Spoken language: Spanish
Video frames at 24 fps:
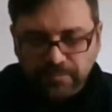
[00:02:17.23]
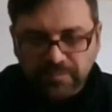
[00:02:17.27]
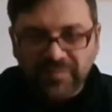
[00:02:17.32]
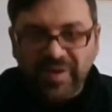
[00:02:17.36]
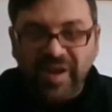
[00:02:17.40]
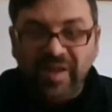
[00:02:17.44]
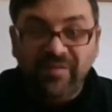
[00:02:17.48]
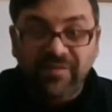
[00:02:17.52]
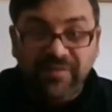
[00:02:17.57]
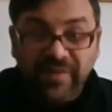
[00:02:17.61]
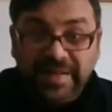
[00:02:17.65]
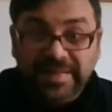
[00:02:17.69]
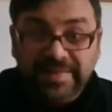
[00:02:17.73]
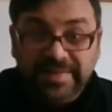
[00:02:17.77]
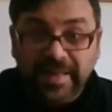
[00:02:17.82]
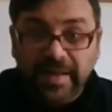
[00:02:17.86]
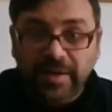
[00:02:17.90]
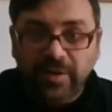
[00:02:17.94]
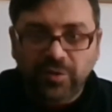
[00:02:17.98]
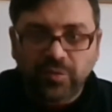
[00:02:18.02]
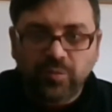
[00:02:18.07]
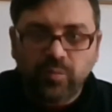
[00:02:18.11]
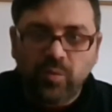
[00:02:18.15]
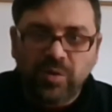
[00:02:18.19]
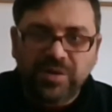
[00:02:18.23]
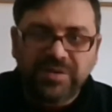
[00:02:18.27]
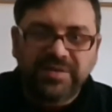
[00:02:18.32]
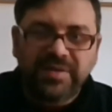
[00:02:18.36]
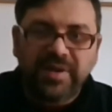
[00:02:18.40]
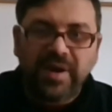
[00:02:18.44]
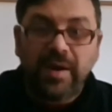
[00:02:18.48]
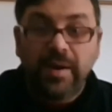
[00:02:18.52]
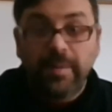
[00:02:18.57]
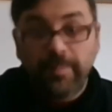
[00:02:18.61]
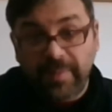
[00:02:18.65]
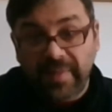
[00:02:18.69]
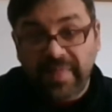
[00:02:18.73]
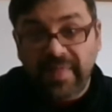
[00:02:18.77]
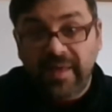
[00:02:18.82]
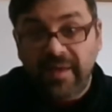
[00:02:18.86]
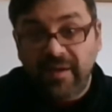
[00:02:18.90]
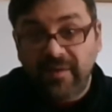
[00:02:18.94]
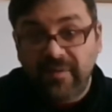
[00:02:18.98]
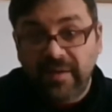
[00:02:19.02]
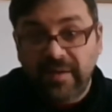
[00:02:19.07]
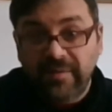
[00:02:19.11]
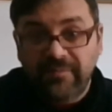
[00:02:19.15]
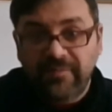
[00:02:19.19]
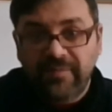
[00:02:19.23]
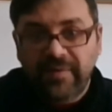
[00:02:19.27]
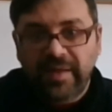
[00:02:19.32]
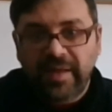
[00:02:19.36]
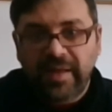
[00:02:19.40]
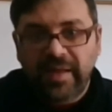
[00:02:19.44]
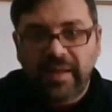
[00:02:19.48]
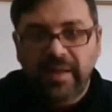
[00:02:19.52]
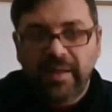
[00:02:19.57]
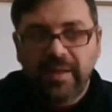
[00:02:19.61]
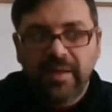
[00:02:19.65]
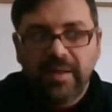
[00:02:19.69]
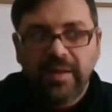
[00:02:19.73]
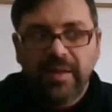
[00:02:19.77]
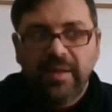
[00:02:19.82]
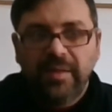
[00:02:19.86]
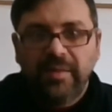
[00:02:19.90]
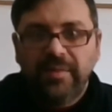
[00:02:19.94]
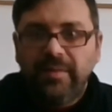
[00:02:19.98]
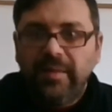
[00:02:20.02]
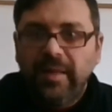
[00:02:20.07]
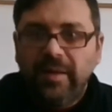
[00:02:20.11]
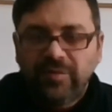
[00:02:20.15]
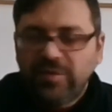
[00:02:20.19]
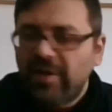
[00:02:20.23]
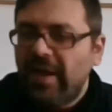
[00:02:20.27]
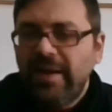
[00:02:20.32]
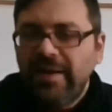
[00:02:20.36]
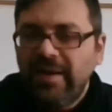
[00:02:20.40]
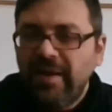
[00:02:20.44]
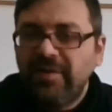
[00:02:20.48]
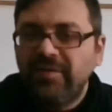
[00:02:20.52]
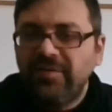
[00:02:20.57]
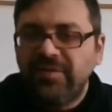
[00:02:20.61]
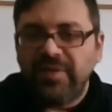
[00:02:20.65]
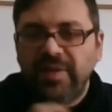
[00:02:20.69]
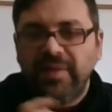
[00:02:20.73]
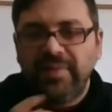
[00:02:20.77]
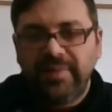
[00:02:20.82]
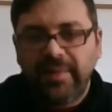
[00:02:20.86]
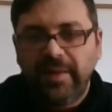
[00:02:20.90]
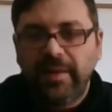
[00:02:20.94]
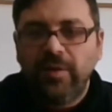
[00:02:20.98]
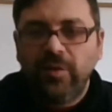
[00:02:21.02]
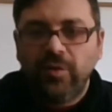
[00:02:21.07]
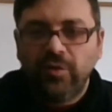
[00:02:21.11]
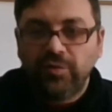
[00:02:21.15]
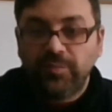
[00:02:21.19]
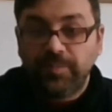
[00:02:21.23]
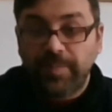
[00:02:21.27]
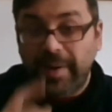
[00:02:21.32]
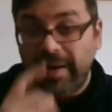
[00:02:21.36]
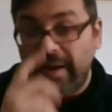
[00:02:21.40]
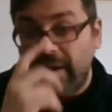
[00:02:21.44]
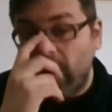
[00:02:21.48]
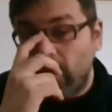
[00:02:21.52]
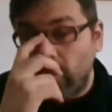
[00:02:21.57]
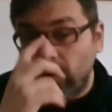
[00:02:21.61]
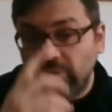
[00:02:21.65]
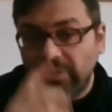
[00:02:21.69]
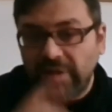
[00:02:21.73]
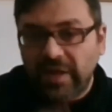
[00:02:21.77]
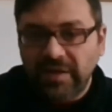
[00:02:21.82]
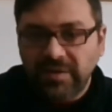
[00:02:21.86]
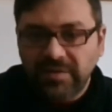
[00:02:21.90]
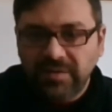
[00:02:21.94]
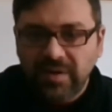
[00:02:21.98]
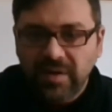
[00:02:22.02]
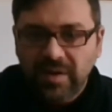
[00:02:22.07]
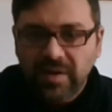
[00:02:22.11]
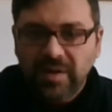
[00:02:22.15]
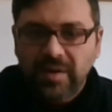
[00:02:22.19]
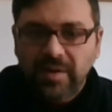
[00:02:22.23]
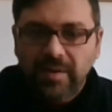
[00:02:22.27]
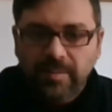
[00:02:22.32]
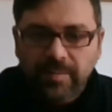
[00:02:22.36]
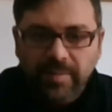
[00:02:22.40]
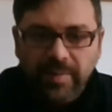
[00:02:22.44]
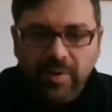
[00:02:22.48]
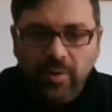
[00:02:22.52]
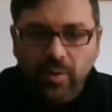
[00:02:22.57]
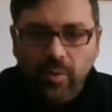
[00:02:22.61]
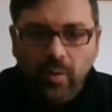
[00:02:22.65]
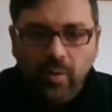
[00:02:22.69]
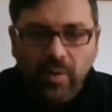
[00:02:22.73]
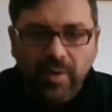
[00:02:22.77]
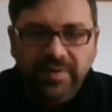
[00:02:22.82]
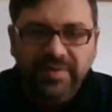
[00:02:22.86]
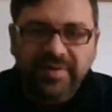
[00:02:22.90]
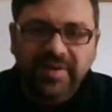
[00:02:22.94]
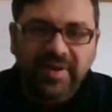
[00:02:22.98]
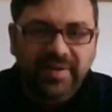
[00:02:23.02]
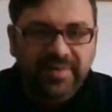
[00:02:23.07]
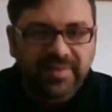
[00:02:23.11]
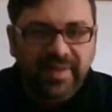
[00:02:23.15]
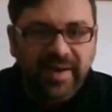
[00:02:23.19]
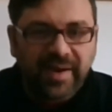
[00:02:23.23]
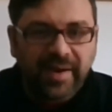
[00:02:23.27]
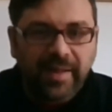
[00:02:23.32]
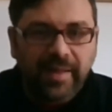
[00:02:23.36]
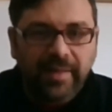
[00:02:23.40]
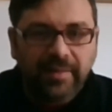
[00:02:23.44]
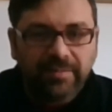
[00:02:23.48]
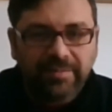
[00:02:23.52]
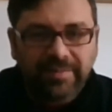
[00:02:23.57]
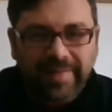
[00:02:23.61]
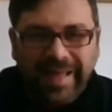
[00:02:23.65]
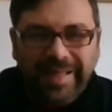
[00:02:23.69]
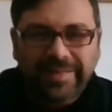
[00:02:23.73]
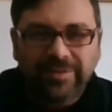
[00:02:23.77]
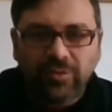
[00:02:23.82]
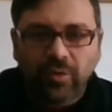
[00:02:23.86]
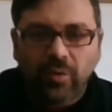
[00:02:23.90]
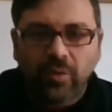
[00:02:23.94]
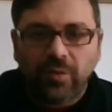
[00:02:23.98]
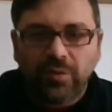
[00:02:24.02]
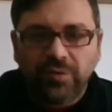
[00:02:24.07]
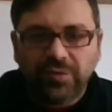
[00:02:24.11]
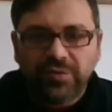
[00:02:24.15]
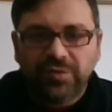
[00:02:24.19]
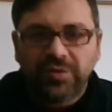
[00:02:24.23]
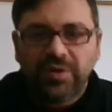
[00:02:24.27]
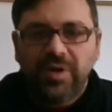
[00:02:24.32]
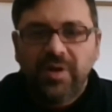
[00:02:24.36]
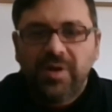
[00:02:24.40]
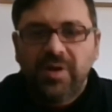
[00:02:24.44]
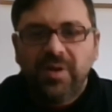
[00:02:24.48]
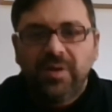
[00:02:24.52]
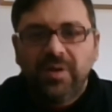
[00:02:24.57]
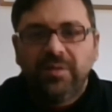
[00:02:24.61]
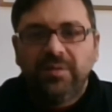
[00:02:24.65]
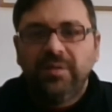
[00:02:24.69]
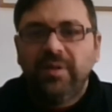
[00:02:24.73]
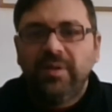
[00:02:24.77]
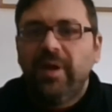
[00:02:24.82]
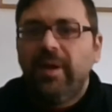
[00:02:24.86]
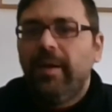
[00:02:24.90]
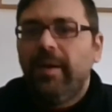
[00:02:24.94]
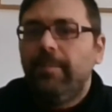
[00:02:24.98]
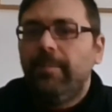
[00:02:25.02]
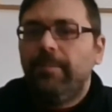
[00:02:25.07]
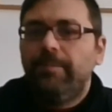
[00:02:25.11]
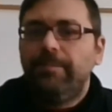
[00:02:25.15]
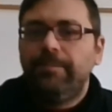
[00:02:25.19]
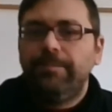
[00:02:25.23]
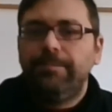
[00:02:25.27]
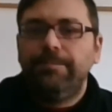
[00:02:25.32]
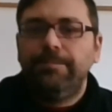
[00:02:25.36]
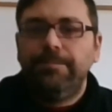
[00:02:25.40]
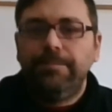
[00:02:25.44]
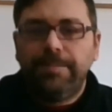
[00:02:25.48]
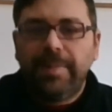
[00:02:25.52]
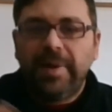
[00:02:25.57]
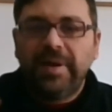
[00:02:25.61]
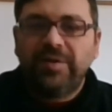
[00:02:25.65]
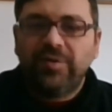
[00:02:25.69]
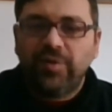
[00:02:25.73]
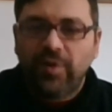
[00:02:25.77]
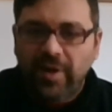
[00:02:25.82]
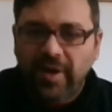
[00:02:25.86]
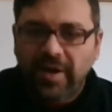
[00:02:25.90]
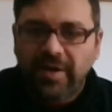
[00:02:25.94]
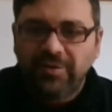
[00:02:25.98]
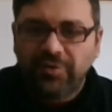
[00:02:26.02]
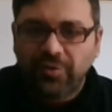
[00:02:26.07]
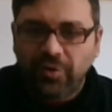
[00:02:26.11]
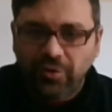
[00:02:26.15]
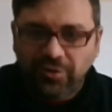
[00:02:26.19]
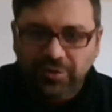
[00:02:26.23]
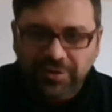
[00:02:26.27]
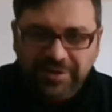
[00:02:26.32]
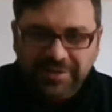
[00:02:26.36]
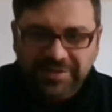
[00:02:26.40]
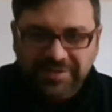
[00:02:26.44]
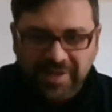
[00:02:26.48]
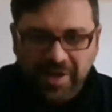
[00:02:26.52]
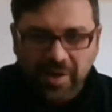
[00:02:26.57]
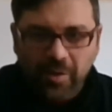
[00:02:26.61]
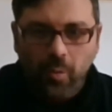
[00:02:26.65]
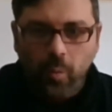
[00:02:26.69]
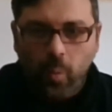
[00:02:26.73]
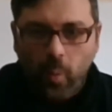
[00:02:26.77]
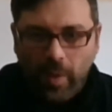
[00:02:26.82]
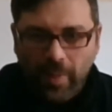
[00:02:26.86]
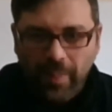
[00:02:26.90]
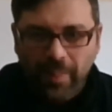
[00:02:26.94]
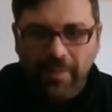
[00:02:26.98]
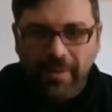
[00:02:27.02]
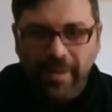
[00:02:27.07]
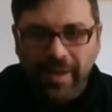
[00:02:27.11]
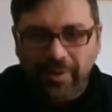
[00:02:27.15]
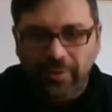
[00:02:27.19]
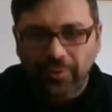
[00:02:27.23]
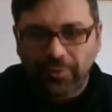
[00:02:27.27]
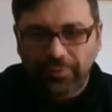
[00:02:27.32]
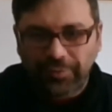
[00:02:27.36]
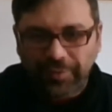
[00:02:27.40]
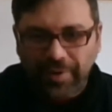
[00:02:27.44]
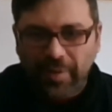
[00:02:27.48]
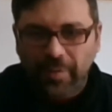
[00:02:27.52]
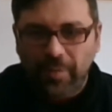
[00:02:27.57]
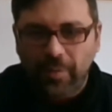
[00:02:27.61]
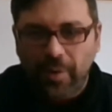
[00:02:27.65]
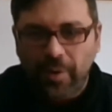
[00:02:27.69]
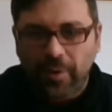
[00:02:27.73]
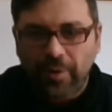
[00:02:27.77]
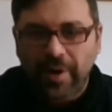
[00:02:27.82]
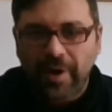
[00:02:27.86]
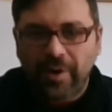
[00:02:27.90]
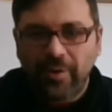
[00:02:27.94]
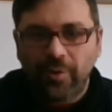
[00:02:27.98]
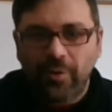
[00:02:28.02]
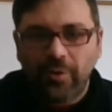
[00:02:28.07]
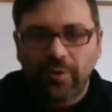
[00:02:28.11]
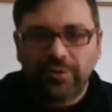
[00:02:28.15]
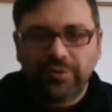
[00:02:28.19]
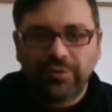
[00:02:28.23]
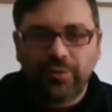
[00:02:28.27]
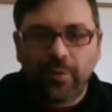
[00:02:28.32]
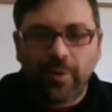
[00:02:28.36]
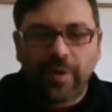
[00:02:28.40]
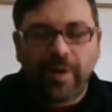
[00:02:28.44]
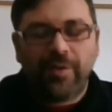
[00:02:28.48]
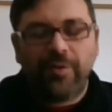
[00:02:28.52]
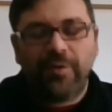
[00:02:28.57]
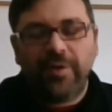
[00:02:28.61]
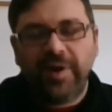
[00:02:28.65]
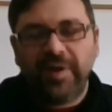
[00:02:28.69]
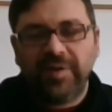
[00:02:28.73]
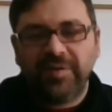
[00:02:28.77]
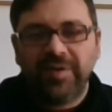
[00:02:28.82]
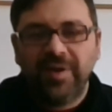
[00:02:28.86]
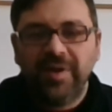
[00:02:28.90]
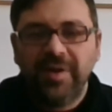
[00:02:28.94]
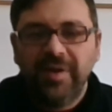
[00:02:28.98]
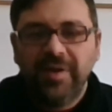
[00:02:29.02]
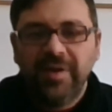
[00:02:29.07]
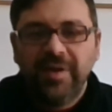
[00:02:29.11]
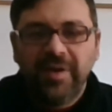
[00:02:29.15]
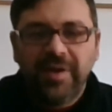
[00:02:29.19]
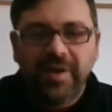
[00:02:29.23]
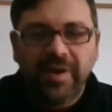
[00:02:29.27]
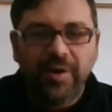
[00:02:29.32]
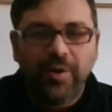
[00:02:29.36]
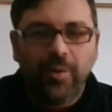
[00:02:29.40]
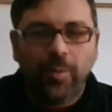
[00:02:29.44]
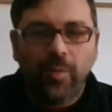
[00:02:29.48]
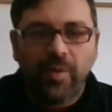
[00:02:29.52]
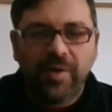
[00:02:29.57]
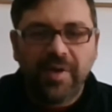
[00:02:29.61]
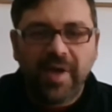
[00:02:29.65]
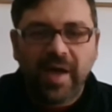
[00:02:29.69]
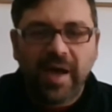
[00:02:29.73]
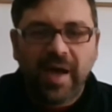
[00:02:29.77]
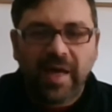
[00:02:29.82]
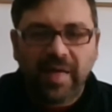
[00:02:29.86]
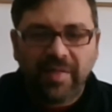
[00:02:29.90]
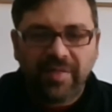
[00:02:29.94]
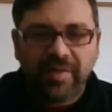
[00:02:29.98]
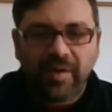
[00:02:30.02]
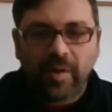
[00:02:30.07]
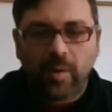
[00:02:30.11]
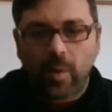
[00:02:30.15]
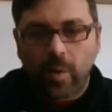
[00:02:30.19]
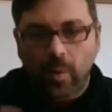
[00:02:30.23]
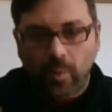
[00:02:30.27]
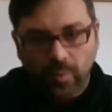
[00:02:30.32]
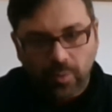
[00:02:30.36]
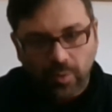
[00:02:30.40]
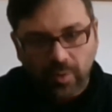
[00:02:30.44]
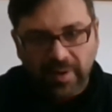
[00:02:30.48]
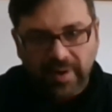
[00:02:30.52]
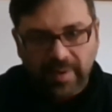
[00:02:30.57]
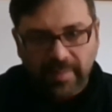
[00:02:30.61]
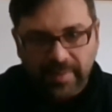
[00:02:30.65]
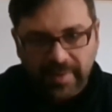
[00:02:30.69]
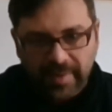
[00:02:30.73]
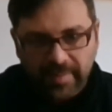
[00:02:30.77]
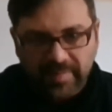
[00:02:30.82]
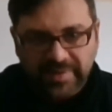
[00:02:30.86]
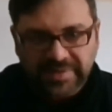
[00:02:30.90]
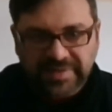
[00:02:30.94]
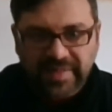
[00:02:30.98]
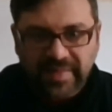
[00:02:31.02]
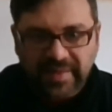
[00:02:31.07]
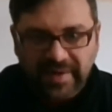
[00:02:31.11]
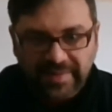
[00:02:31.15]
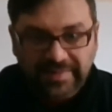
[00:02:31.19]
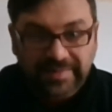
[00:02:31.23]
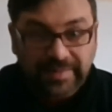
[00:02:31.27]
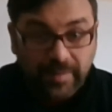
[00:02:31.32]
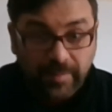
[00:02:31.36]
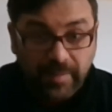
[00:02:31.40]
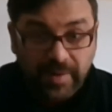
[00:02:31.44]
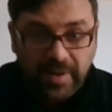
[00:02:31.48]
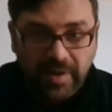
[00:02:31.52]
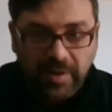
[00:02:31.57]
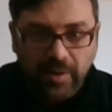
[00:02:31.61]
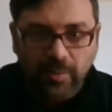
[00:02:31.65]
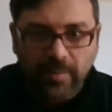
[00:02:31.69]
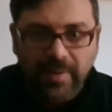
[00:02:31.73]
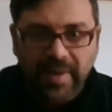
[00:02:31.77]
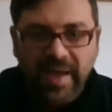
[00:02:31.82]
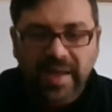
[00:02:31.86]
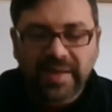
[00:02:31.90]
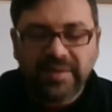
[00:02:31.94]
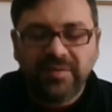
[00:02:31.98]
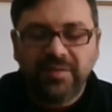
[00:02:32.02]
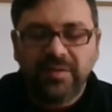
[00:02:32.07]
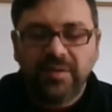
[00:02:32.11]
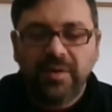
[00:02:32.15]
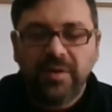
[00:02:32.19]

Falta que os muestre el PDF, eh, o sea, el Excel de los PNJs, pero ese tiene datos de personajes con los que están jugando, encontrando ahora los jugadores, y no voy a hacerlo aún, lo grabaré más adelante para que lo veáis,